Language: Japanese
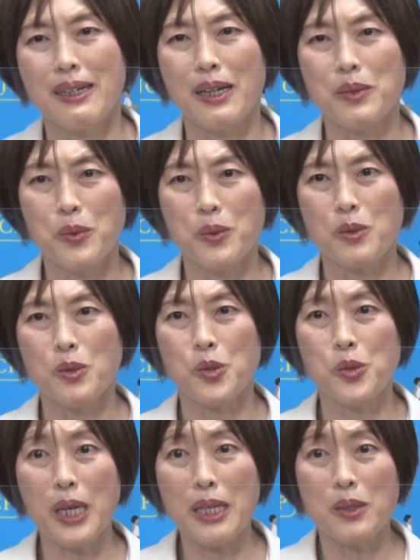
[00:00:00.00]
あの
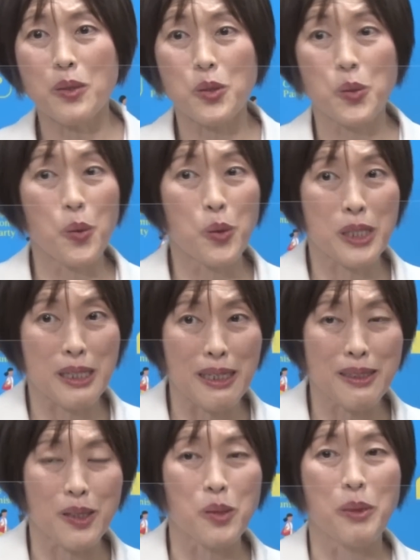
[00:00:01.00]
受験の早期
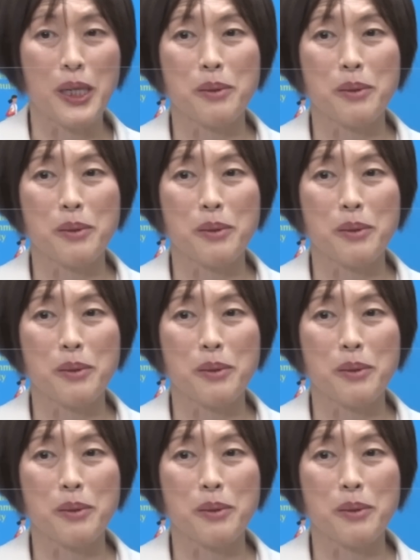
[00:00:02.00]
化っていうのもあ